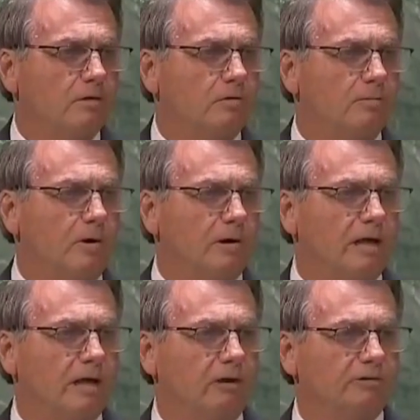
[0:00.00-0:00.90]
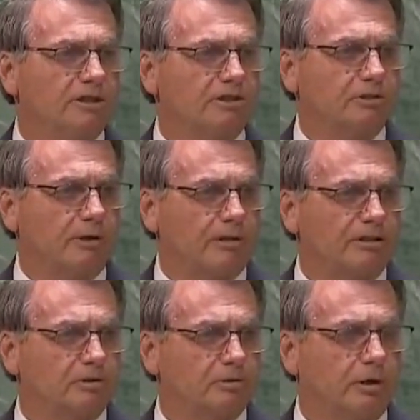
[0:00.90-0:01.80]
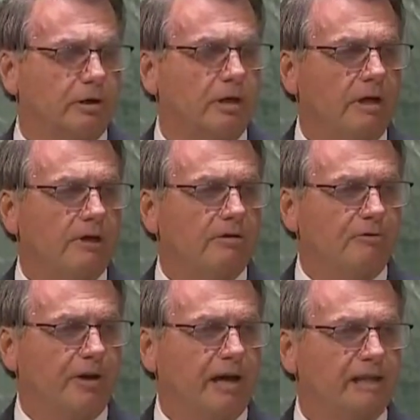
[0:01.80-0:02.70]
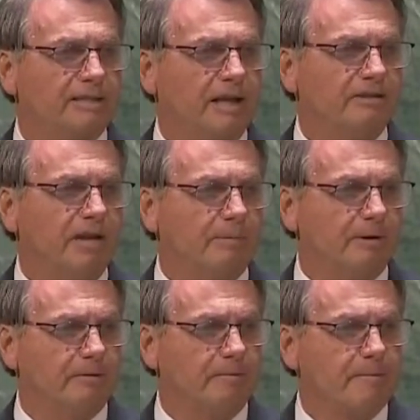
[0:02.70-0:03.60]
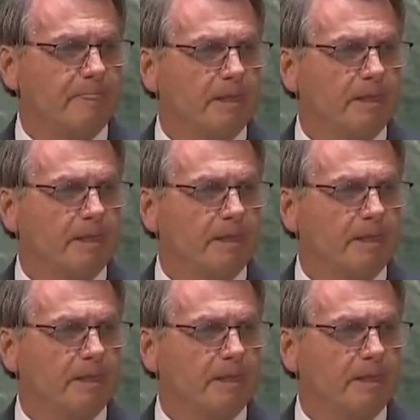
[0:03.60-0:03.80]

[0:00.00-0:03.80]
O maior leilão da história do setor foi realizado em abril,